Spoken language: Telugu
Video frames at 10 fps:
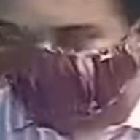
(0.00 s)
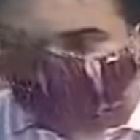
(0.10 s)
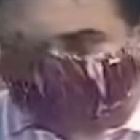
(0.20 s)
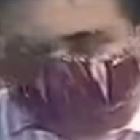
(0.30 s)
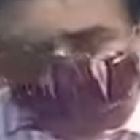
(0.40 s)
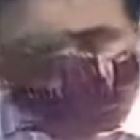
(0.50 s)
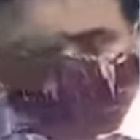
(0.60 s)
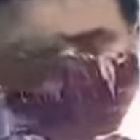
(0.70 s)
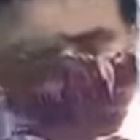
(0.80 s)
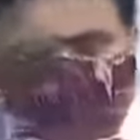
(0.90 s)
మాట్లాడుతూ చెప్పారు
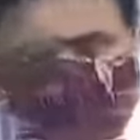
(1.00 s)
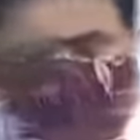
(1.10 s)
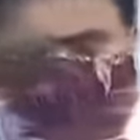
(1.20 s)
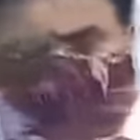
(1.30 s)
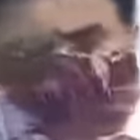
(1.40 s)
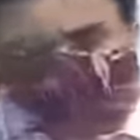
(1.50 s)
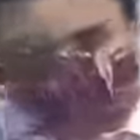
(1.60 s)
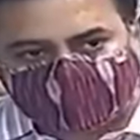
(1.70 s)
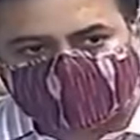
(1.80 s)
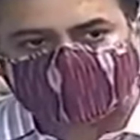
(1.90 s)

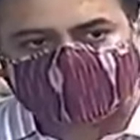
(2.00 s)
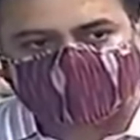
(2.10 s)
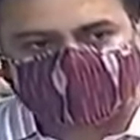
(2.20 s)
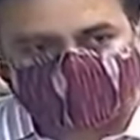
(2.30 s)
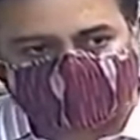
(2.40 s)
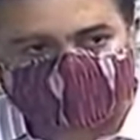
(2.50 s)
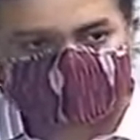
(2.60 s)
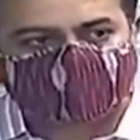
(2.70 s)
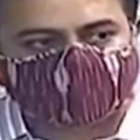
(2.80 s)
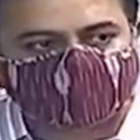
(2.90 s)
రిజిస్ట్రేషన్ ఇన్స్టెంట్
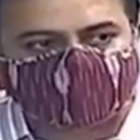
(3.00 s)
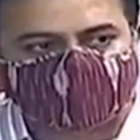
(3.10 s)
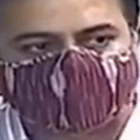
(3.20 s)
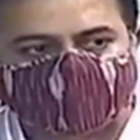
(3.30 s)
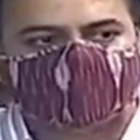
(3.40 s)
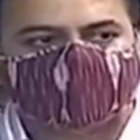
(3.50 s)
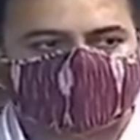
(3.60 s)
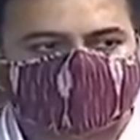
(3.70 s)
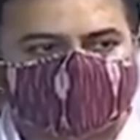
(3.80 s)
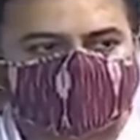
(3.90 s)
గా జరగాలి మ్యూటేషన్
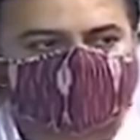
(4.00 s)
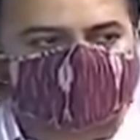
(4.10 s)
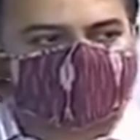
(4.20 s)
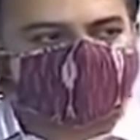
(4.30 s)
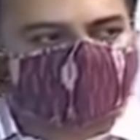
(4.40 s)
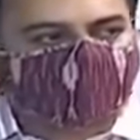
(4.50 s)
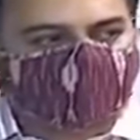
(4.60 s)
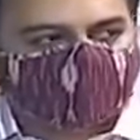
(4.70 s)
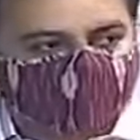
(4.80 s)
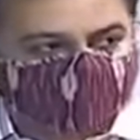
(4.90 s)
ఇన్స్టెంట్ గా జరగాలి అనేది
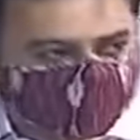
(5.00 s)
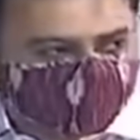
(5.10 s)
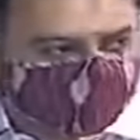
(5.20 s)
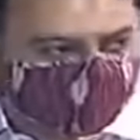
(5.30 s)
అందరి కోరిక